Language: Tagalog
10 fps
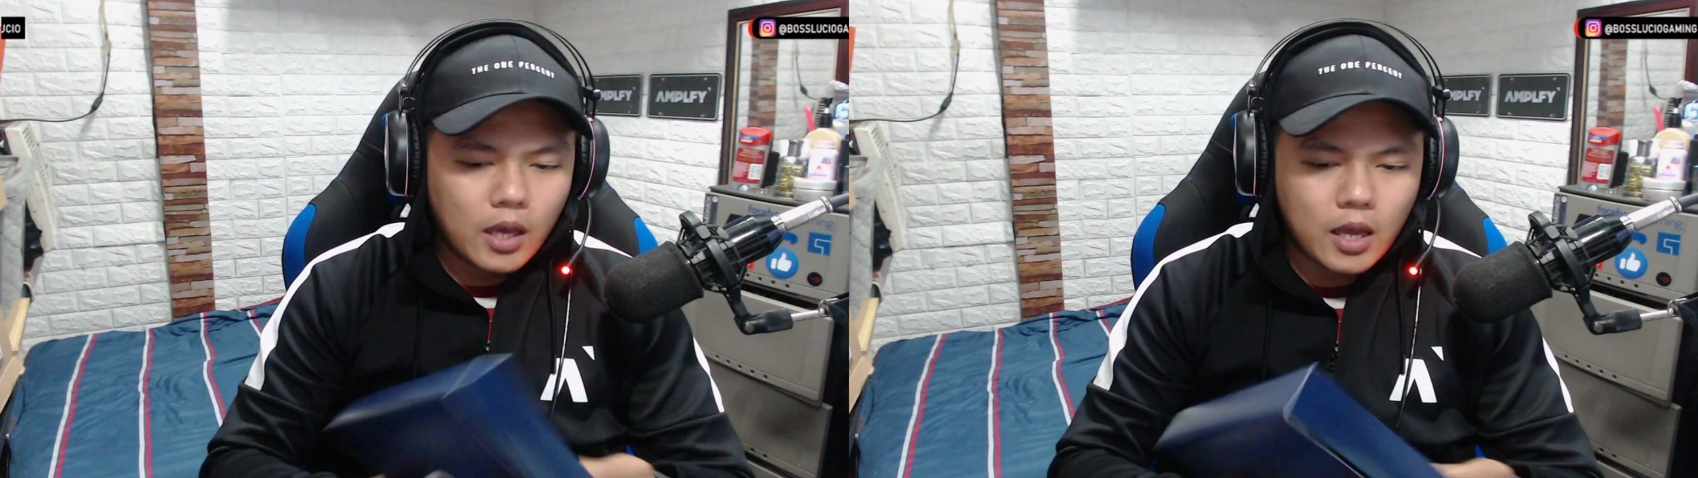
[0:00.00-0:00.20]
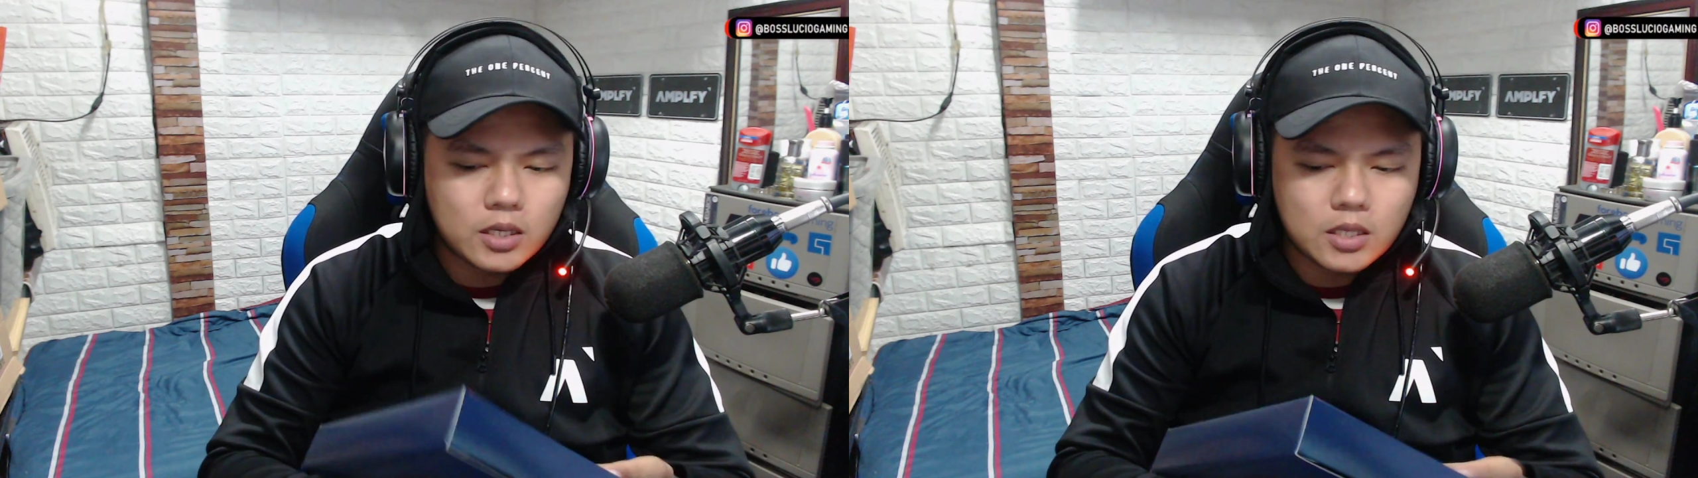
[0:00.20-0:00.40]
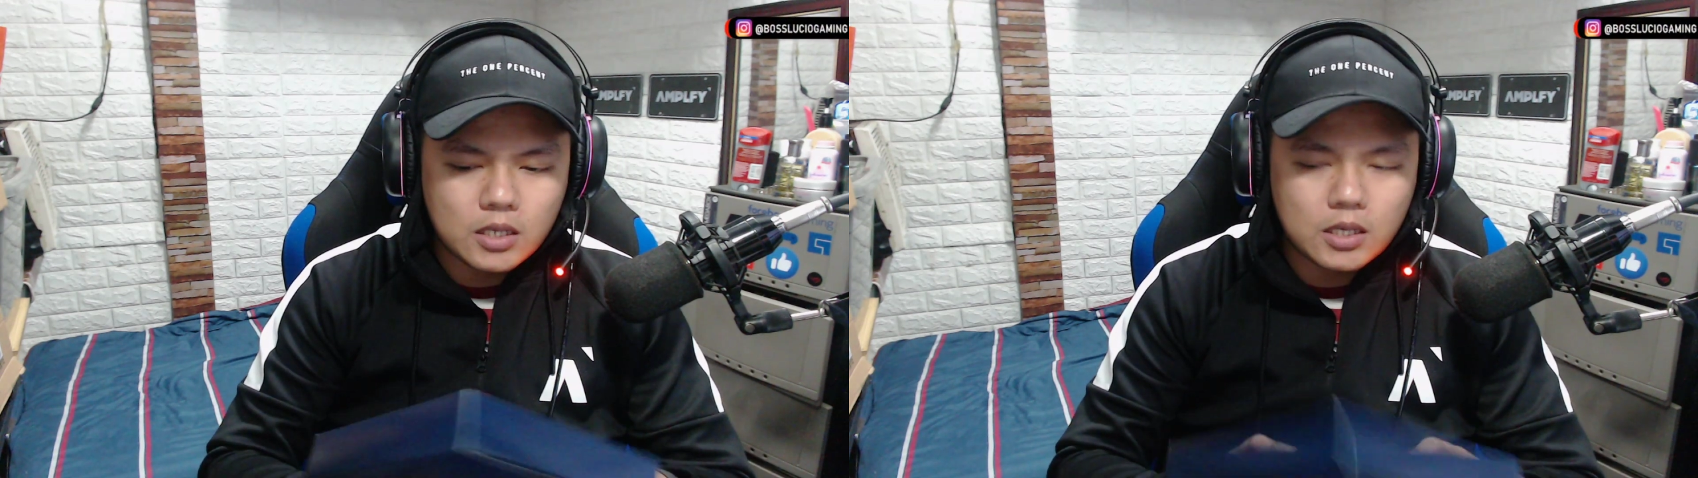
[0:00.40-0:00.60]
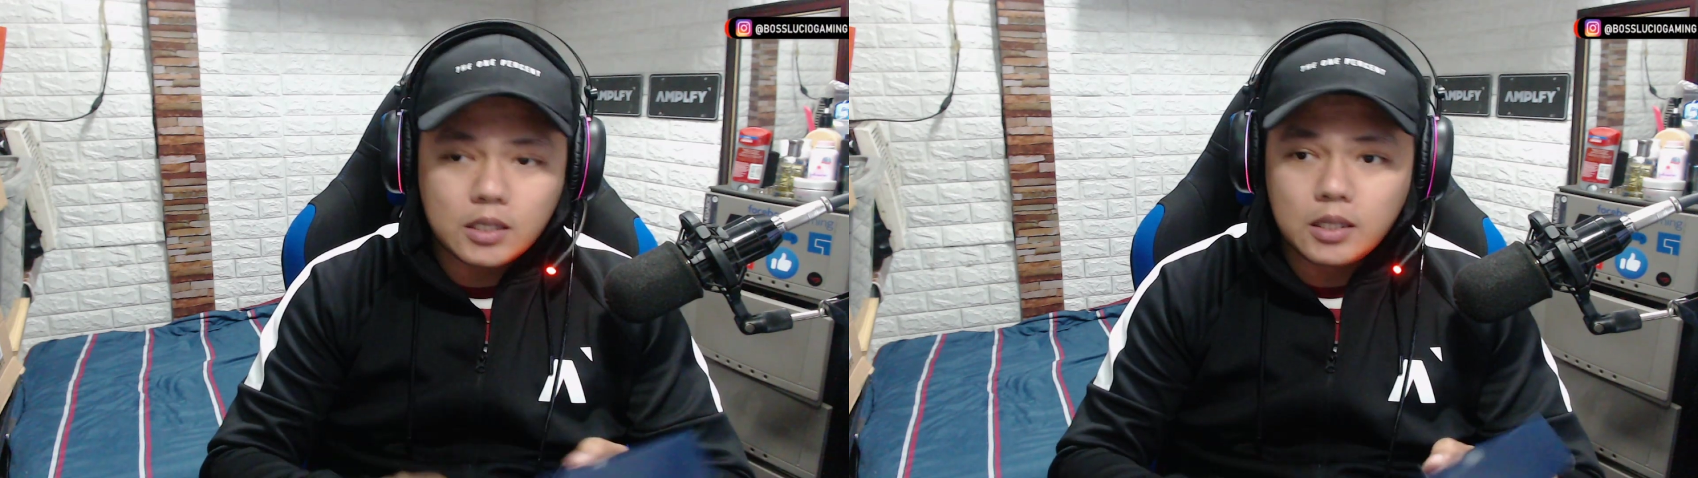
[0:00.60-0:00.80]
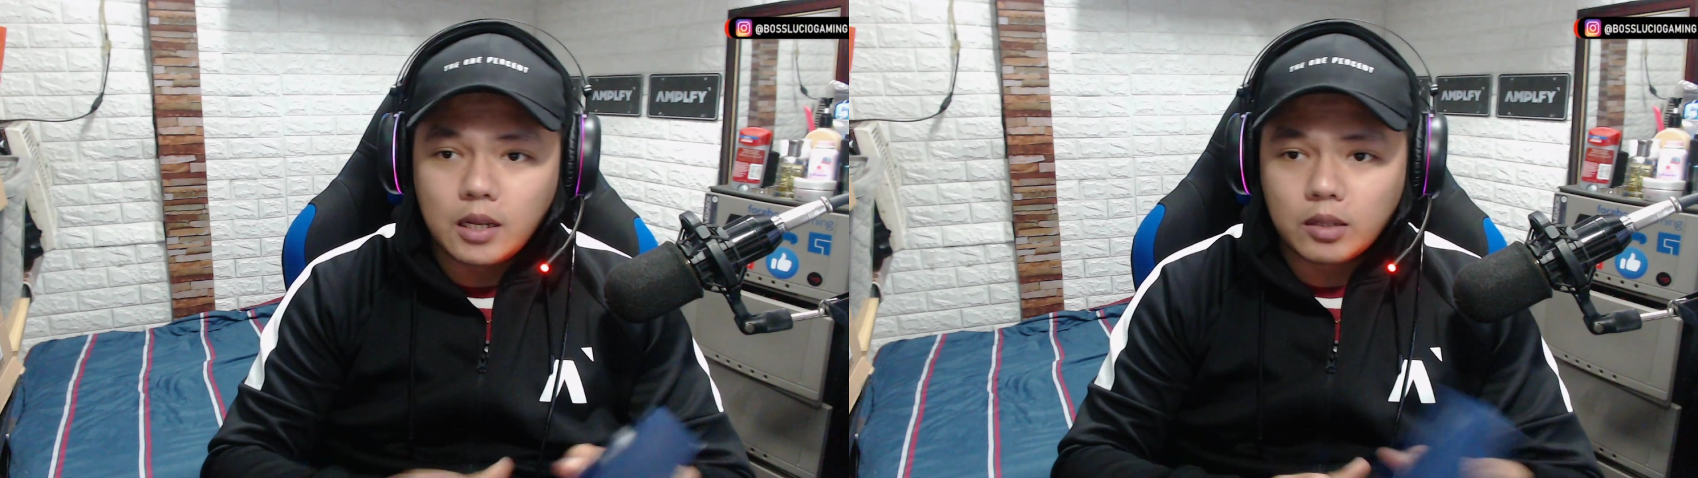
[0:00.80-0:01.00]

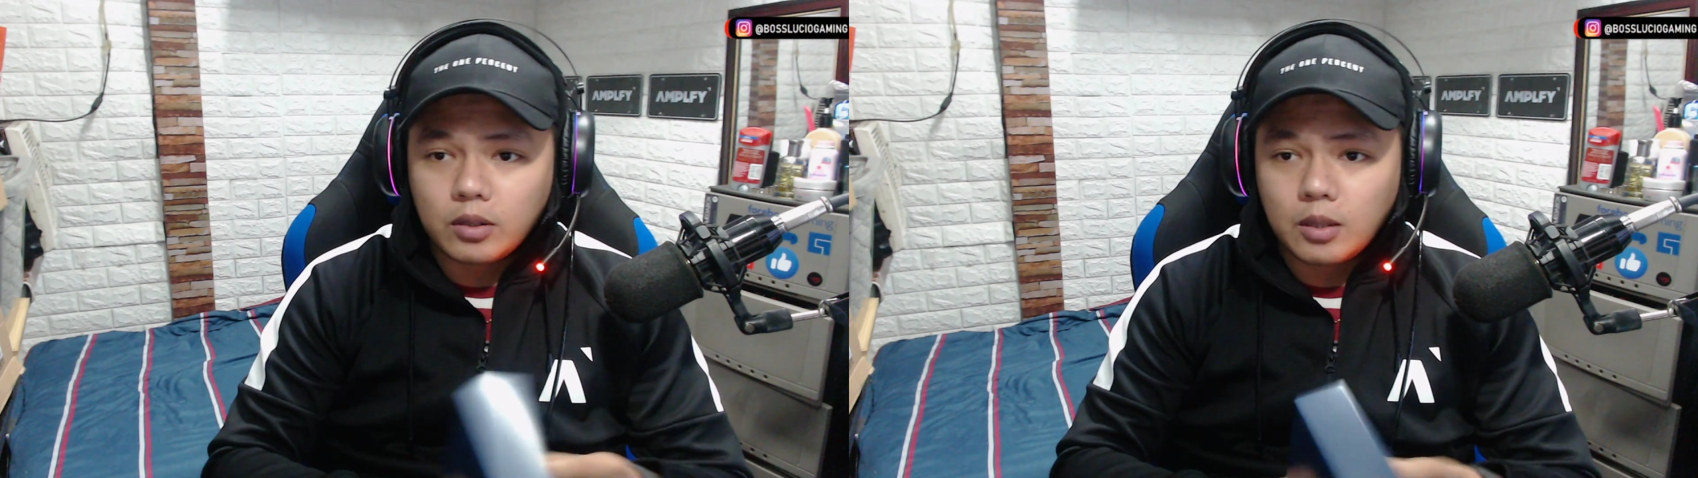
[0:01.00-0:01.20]
HD60 na to,